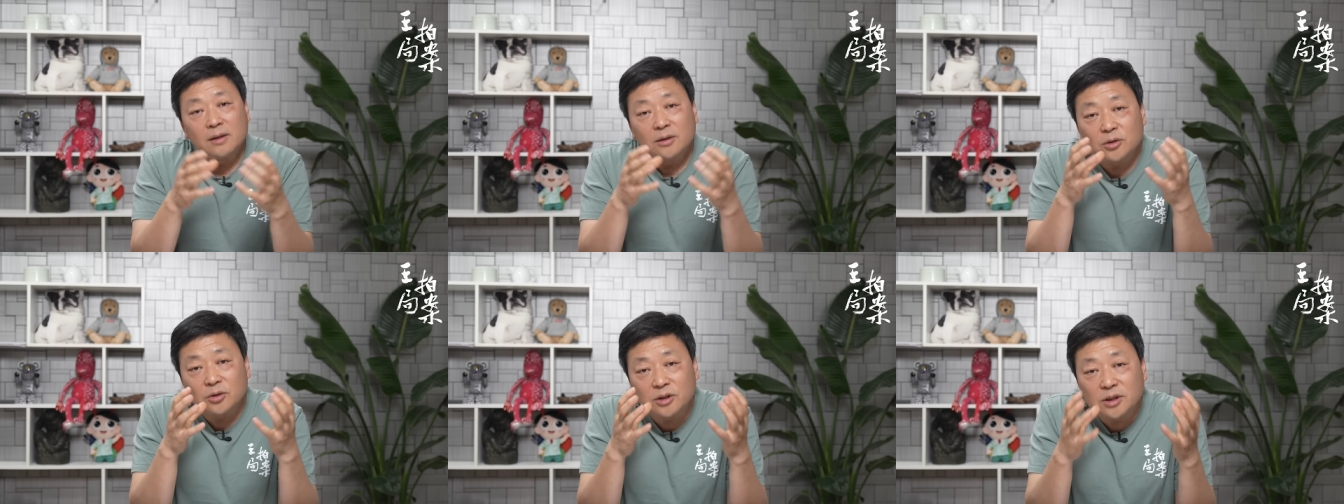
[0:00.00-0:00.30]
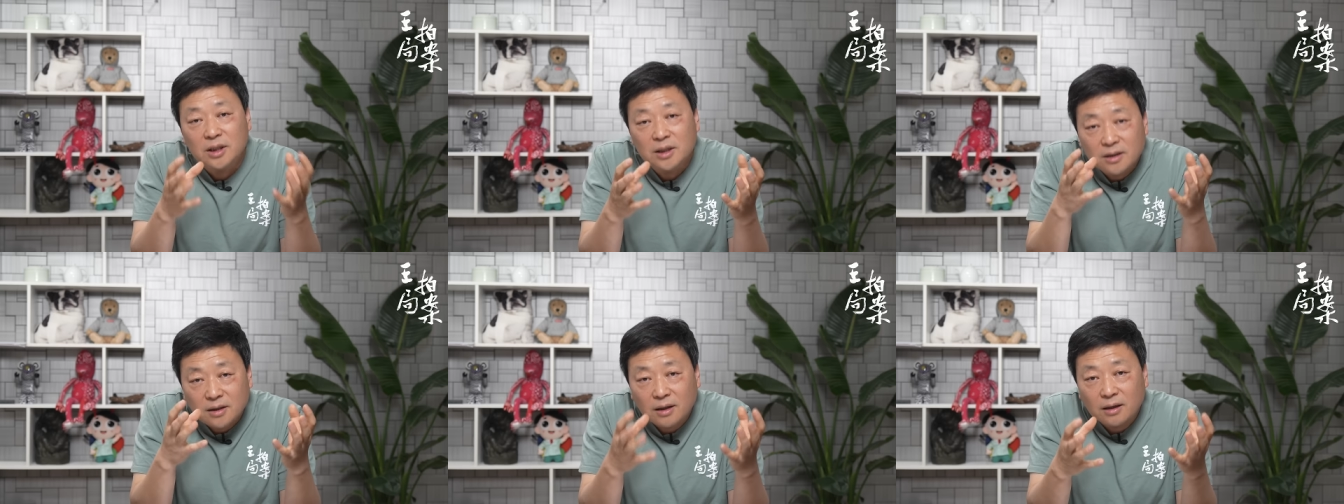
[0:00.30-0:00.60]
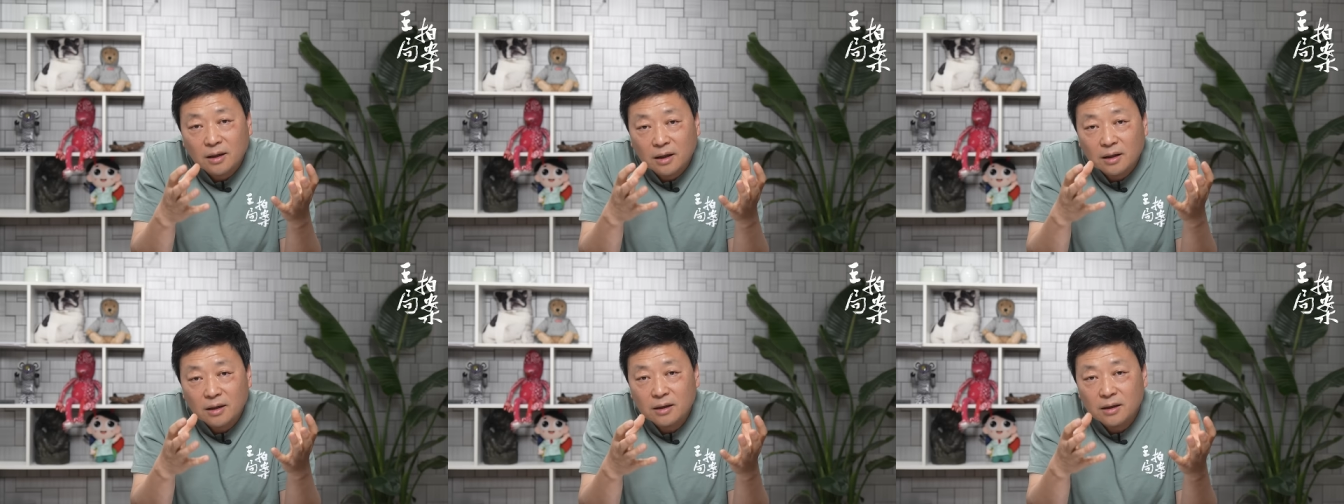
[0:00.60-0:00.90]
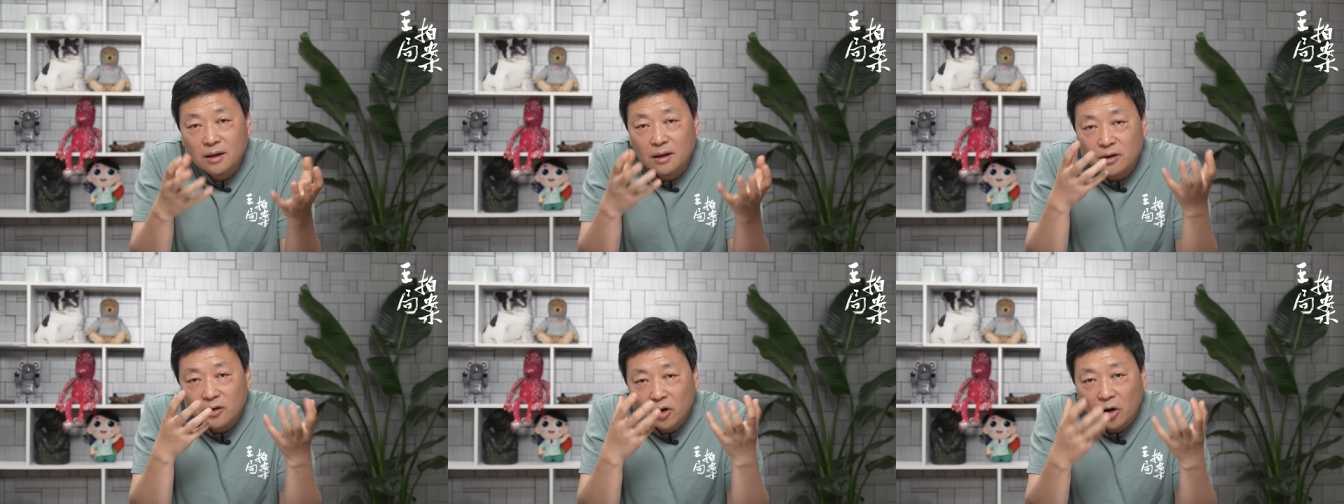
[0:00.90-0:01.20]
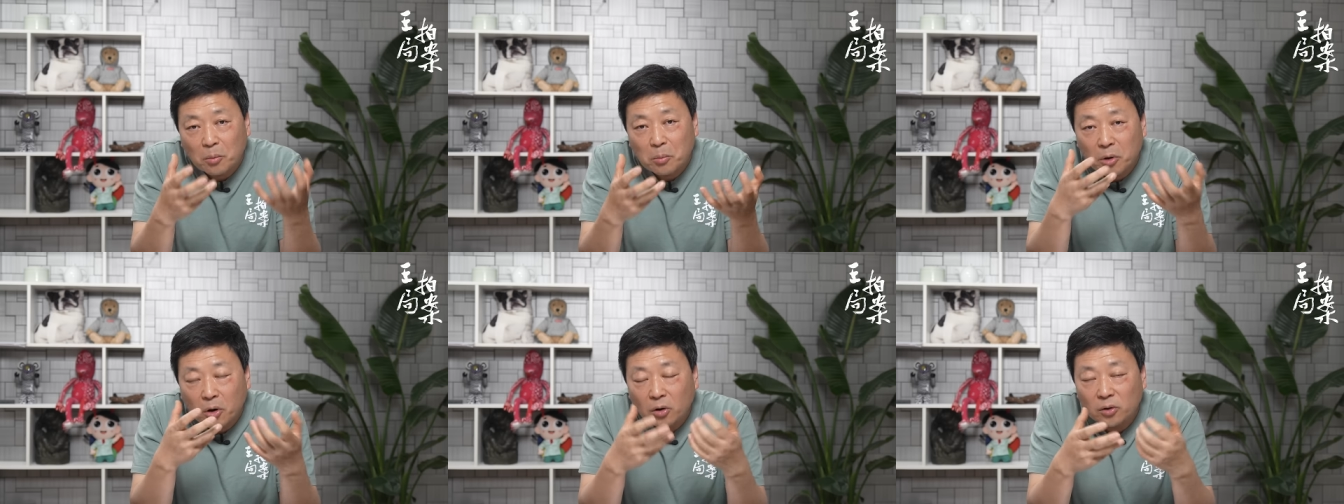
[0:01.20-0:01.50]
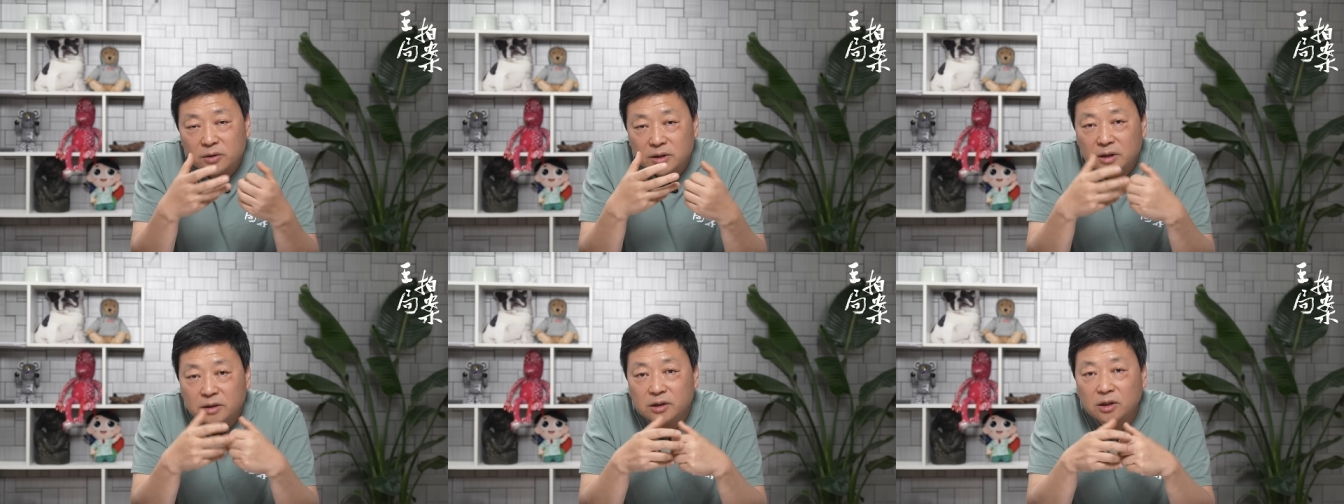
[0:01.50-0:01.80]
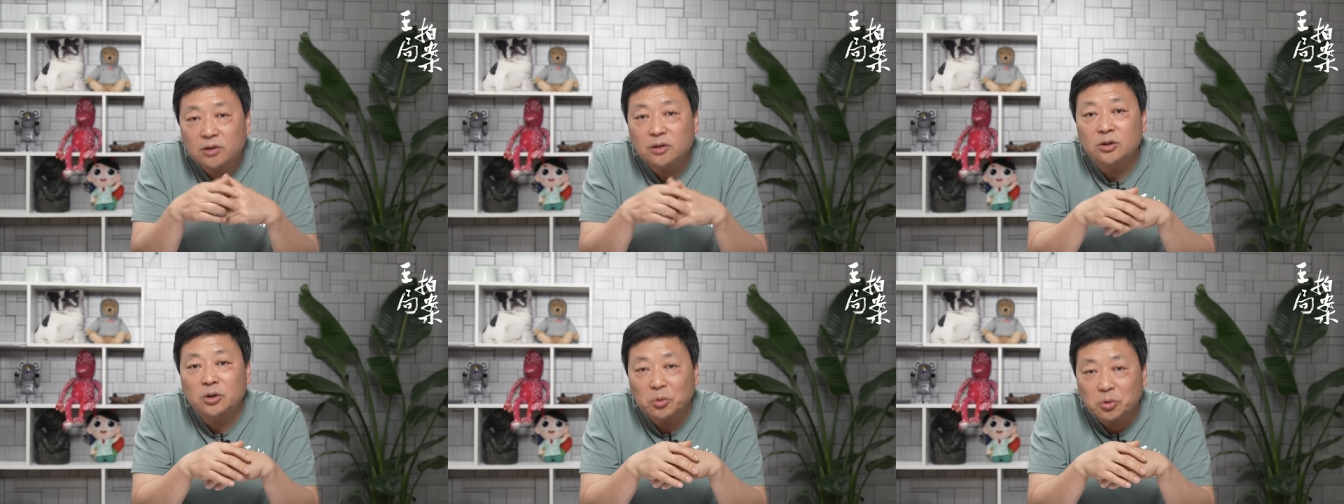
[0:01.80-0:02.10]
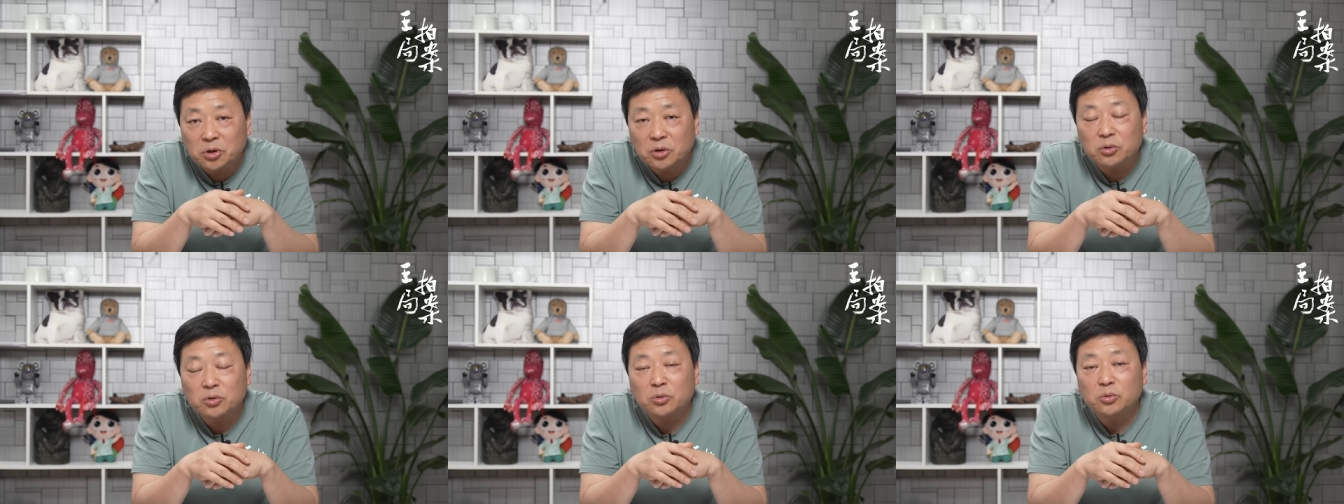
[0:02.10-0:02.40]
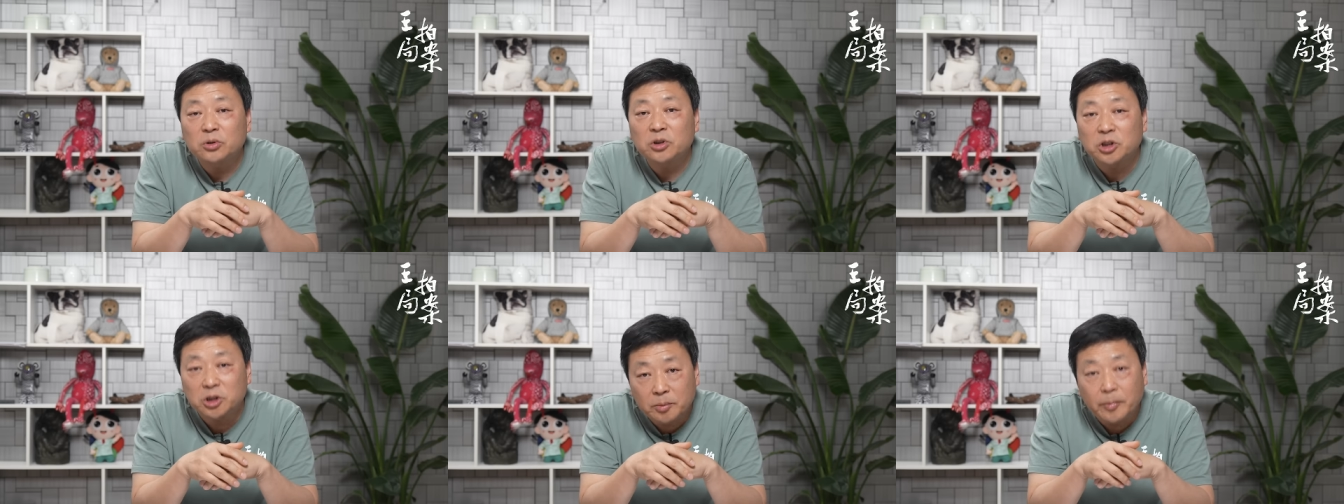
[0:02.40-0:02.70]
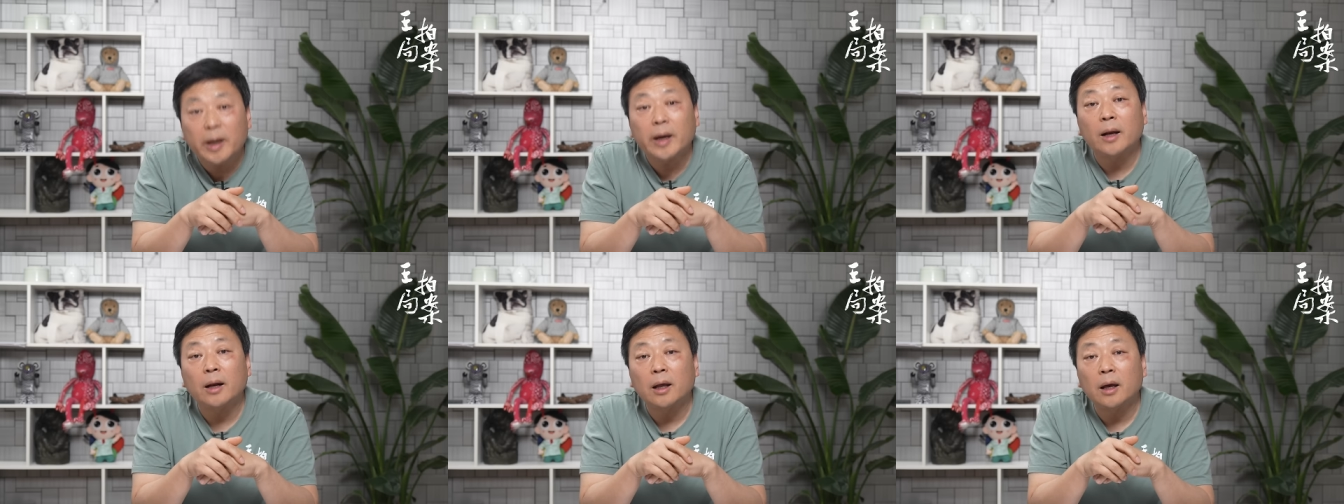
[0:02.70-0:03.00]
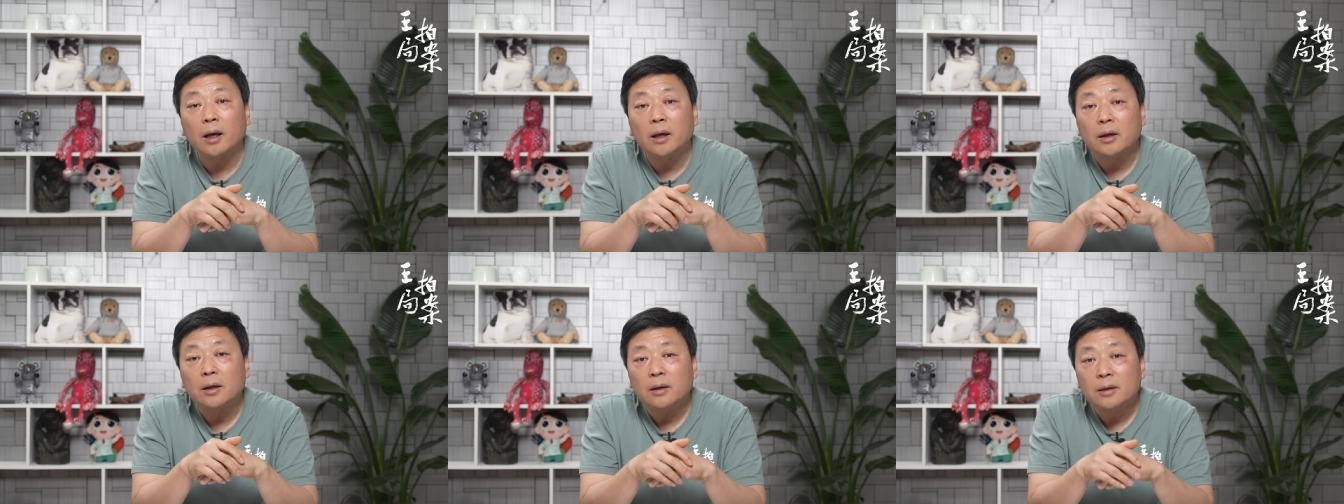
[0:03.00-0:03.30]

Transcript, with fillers: 就这些人跟老毛在政治斗争中失败了。